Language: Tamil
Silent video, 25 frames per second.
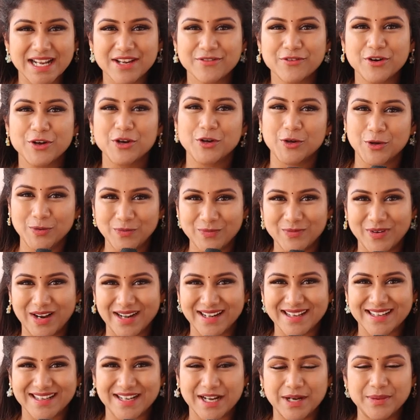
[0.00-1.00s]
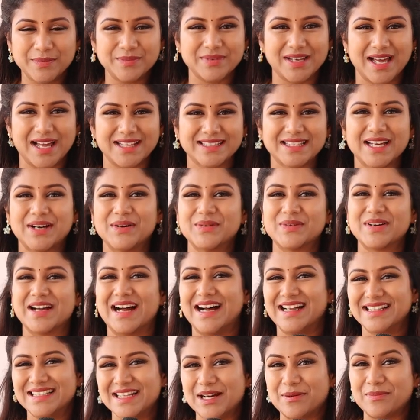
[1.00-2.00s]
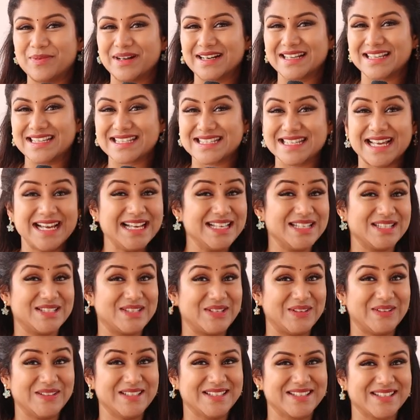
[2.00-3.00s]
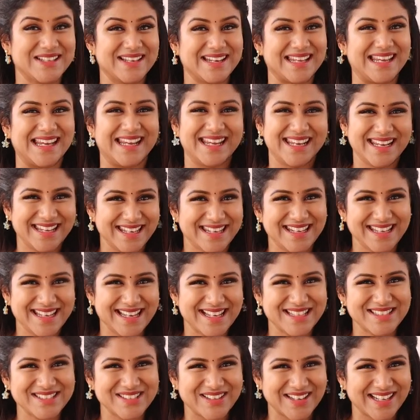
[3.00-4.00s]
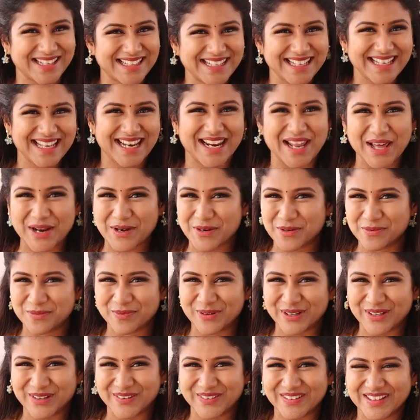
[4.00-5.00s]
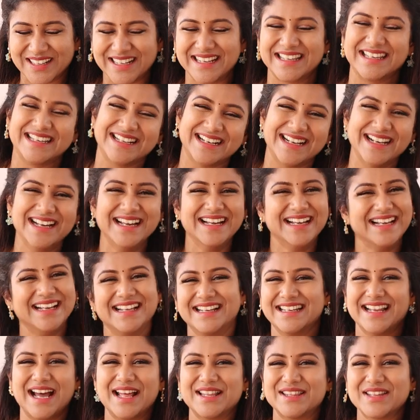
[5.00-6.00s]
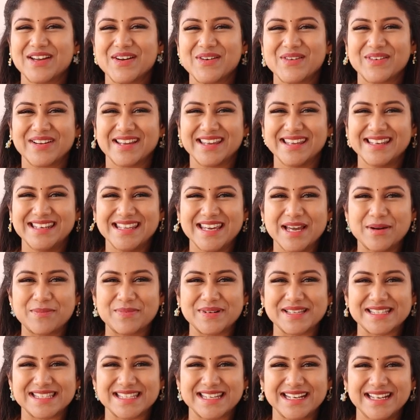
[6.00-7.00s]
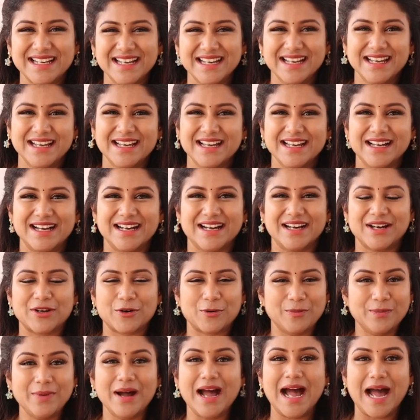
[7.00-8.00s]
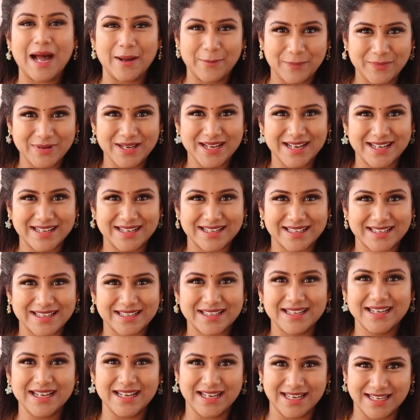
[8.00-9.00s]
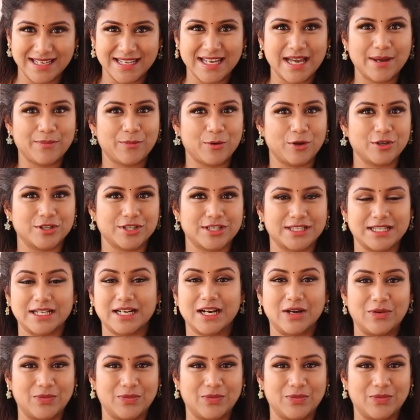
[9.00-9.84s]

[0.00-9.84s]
அனைவருக்கும் வணக்கம் நான் தான் உங்கள் ஆலியா மனசா சாரி சாரி இனியான்னு சொன்னால் தான் எல்லாருக்கும் பிடிக்கும்னு நினைக்கிறேன் நான் தான் உங்கள் இனியா பேசுகிறேன் ரொம்ப ஹாப்பியாக இருக்குது இனியா ப்ராஜெக்டில்